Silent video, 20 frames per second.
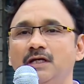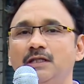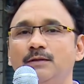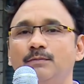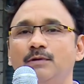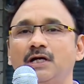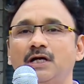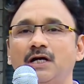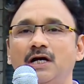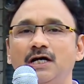
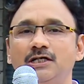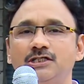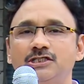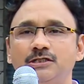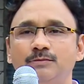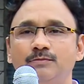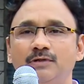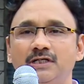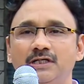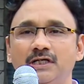நம்ம
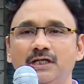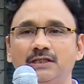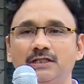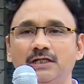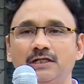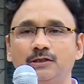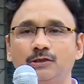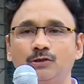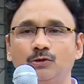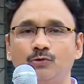காற்று
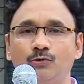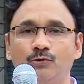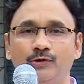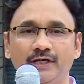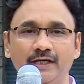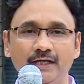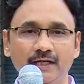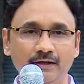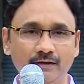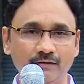மண்டலத்தில்
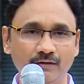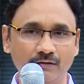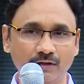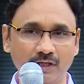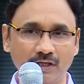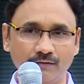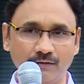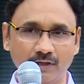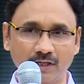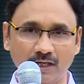இருக்கக்கூடிய
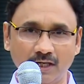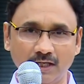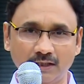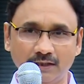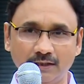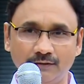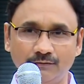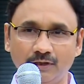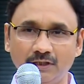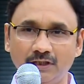
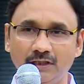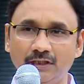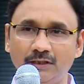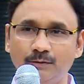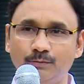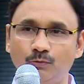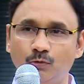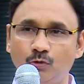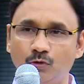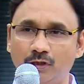காற்றை வந்து
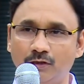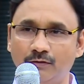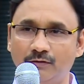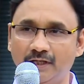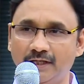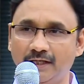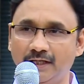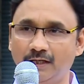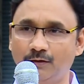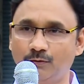மூக்கு
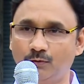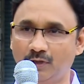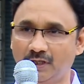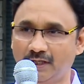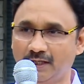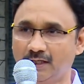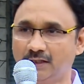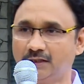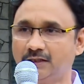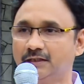வழியாக
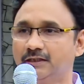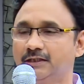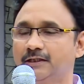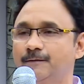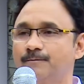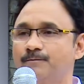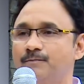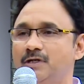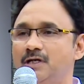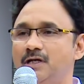உள்ளே இழுத்து
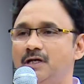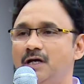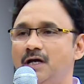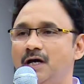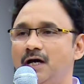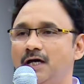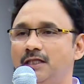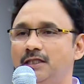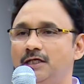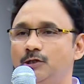
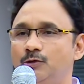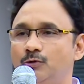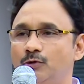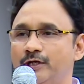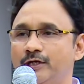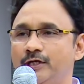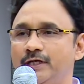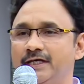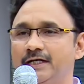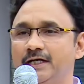அந்த
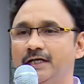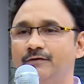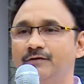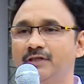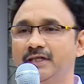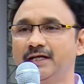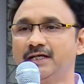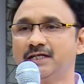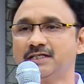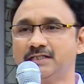நுரையீரல்
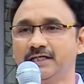வந்து என்ன